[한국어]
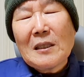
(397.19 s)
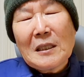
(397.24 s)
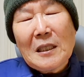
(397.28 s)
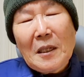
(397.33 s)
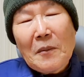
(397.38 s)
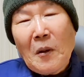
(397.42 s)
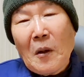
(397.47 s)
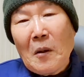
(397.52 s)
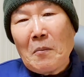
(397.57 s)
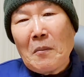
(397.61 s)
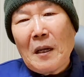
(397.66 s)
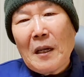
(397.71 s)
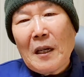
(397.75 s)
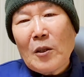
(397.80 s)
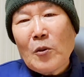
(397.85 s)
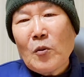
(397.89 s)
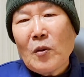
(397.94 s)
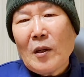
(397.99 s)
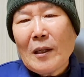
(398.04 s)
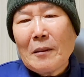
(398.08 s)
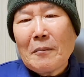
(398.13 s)
참 얼마나
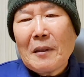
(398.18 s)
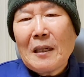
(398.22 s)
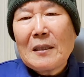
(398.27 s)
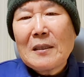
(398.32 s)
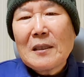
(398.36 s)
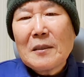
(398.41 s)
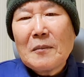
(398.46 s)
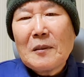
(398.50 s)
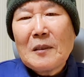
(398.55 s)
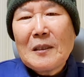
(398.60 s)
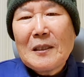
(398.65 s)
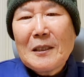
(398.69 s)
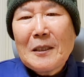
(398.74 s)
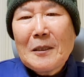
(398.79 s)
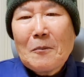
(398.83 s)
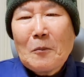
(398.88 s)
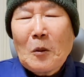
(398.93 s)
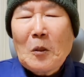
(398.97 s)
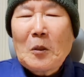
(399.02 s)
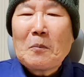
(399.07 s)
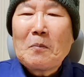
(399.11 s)
귀한 말씀인지
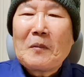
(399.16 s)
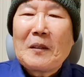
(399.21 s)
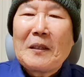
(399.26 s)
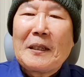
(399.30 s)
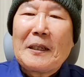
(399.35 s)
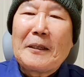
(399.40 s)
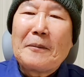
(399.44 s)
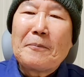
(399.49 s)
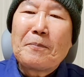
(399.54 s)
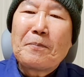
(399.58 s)
모릅니다.